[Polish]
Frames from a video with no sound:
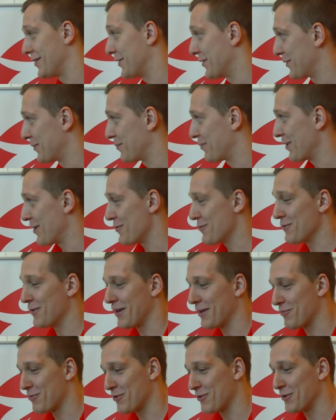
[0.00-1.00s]
od pięciu
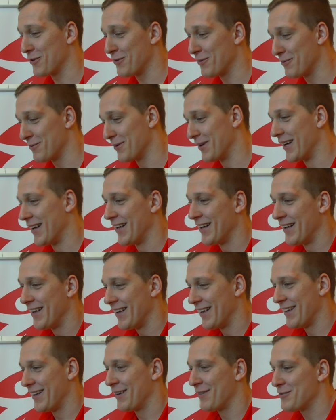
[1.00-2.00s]
lat przeszedłem
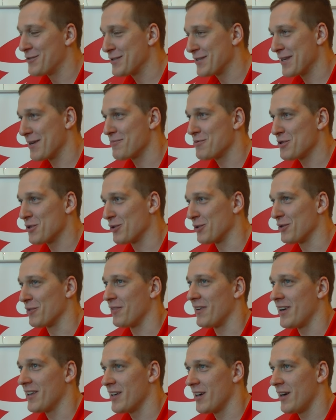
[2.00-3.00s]
wszystkie
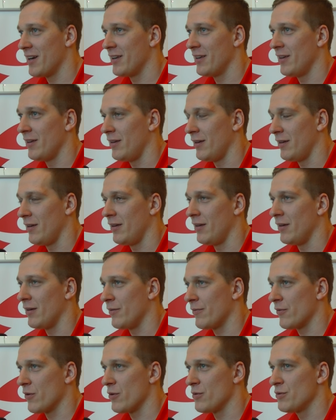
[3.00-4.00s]
przygotowania i,
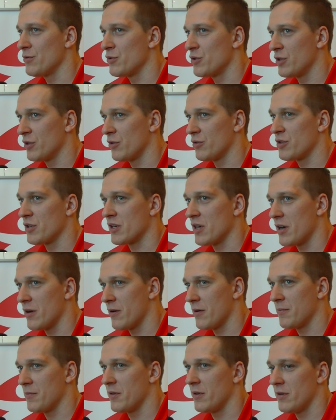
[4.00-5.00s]
i w końcu się
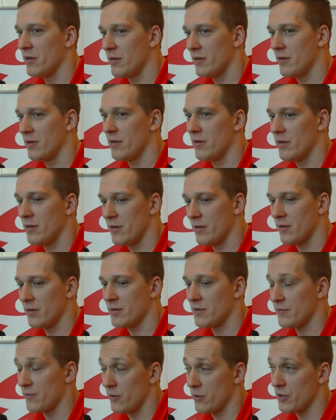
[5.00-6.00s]
doczekałem
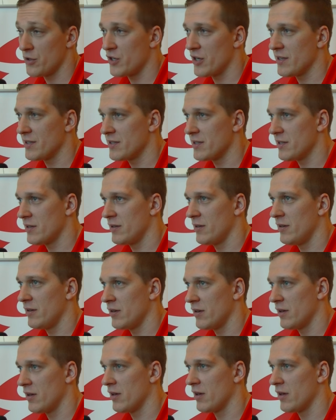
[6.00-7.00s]
e, swojej szansy,
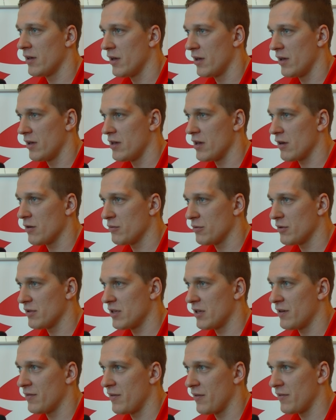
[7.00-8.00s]
jaką
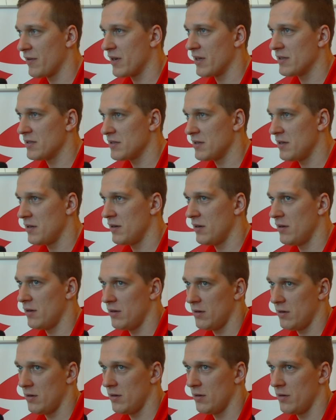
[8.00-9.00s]
dostanę we Francji
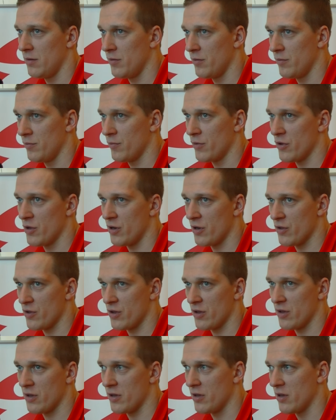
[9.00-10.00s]
i, i myślę,
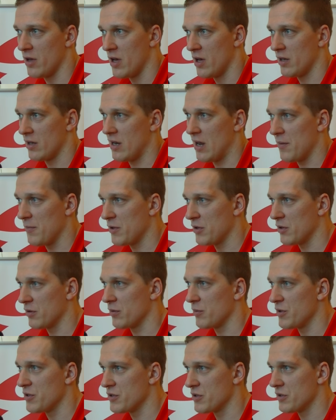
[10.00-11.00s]
że dla mnie to
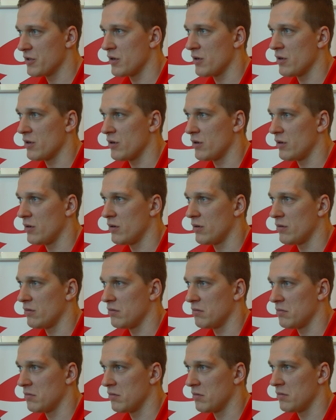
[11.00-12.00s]
będzie tylko
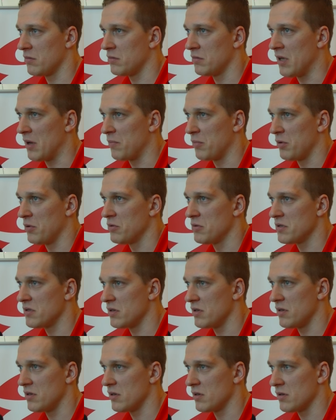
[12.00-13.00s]
na plus
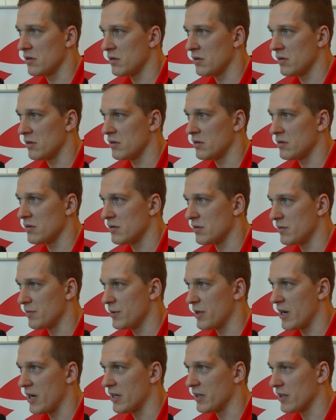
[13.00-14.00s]
i
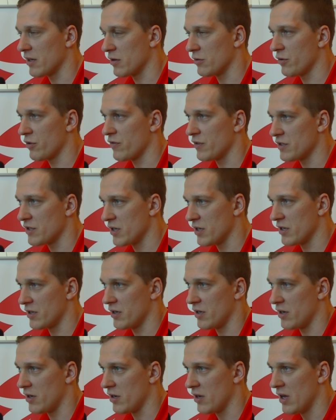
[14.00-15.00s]
zbieranie takiego doświadczenia
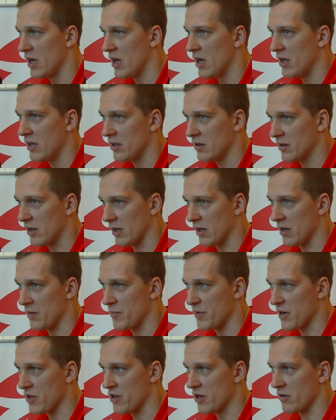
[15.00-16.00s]
na takiej
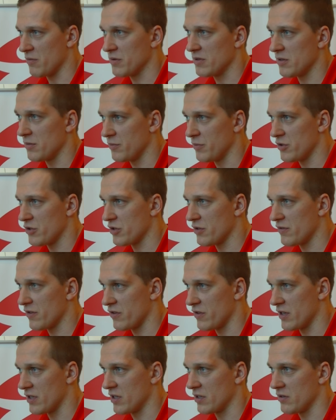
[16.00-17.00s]
imprezie, jaką są Mistrzostwa
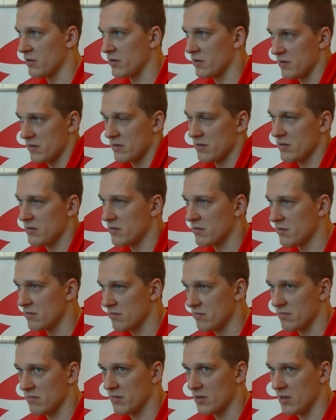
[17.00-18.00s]
Świata, to jest
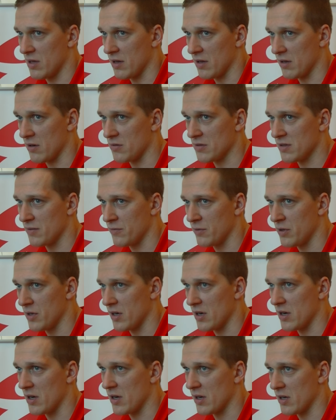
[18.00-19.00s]
dla takiego
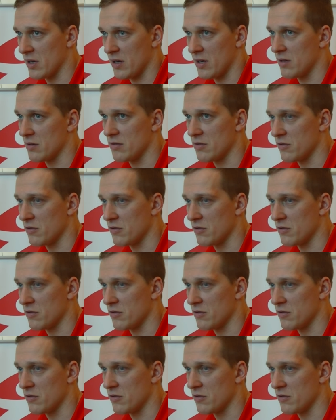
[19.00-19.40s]
zawodnika jak ja